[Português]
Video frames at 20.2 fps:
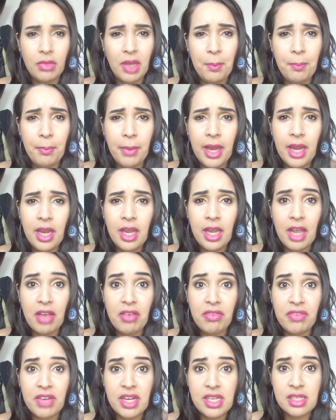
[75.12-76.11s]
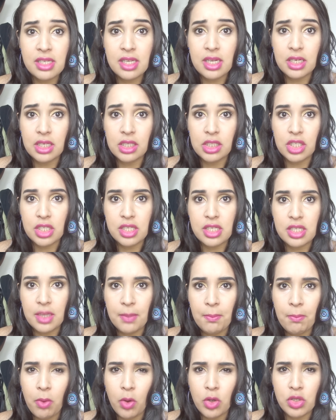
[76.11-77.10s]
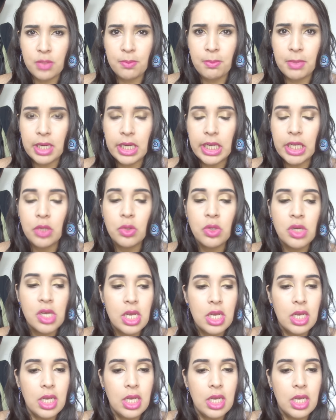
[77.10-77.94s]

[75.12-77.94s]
bem refrescante, assim, pós-banho.